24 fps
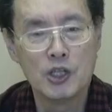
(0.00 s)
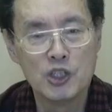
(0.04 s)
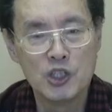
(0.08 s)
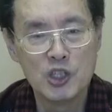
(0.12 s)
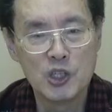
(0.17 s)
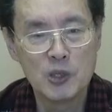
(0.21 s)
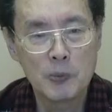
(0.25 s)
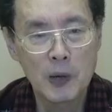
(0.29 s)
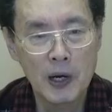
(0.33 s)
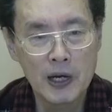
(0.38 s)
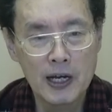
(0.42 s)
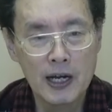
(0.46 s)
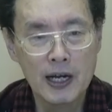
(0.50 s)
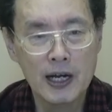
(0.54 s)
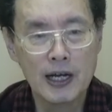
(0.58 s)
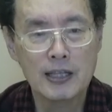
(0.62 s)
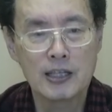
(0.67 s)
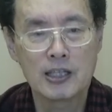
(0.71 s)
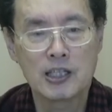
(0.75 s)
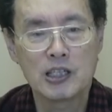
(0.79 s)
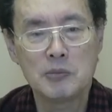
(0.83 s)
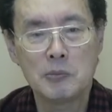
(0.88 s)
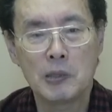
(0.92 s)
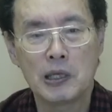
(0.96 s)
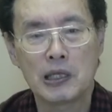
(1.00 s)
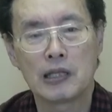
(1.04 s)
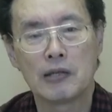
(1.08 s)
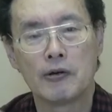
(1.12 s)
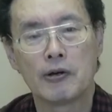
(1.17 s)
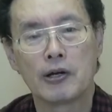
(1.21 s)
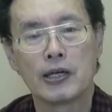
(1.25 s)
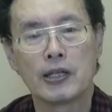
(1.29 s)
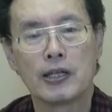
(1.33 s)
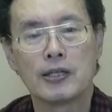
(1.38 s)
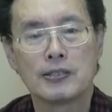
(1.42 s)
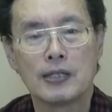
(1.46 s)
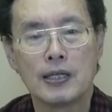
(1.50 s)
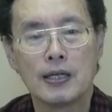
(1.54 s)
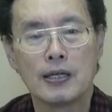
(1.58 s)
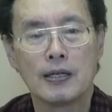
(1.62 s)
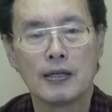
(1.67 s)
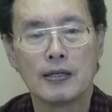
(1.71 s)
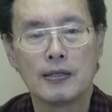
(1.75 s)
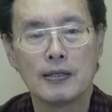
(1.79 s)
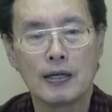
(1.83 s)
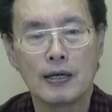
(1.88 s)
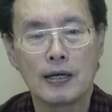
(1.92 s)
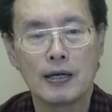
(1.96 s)
2倍上がってしまったわけです
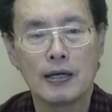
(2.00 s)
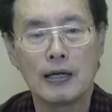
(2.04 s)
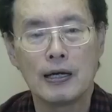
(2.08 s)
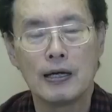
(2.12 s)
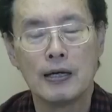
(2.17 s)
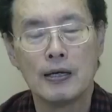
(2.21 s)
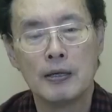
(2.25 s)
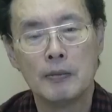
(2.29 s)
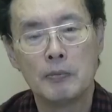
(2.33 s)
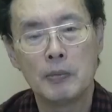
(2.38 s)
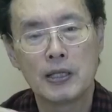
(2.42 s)
ねだから